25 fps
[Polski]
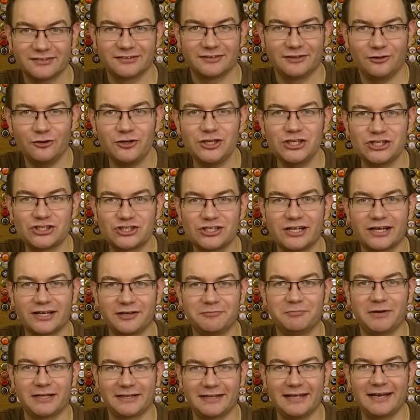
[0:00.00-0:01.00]
Logiczne
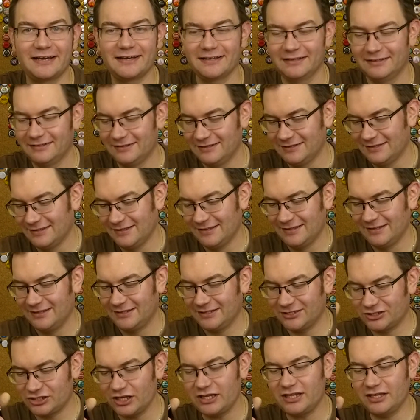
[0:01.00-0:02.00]
chyba, tak?
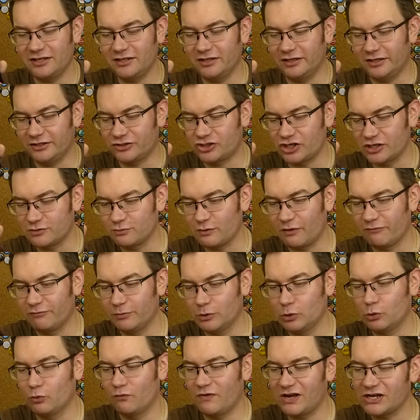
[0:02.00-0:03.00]
Jeżeli Czesław
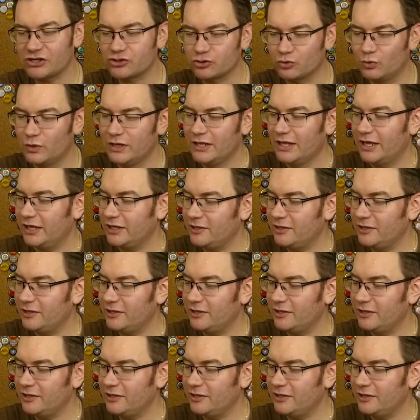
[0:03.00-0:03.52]
uważał